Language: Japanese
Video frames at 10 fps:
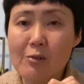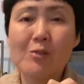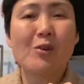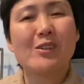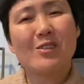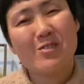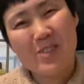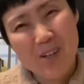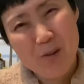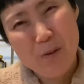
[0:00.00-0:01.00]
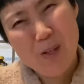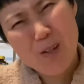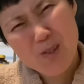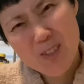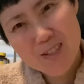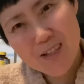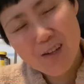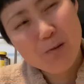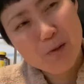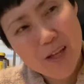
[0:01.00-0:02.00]
のにとかっていうねコメントが来るんですけれ
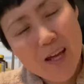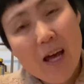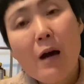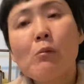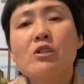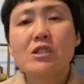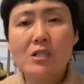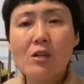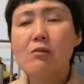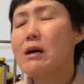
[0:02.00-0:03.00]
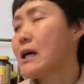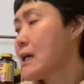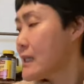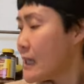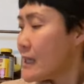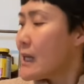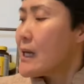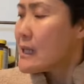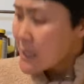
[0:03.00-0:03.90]
どもねもちろん分かっていたね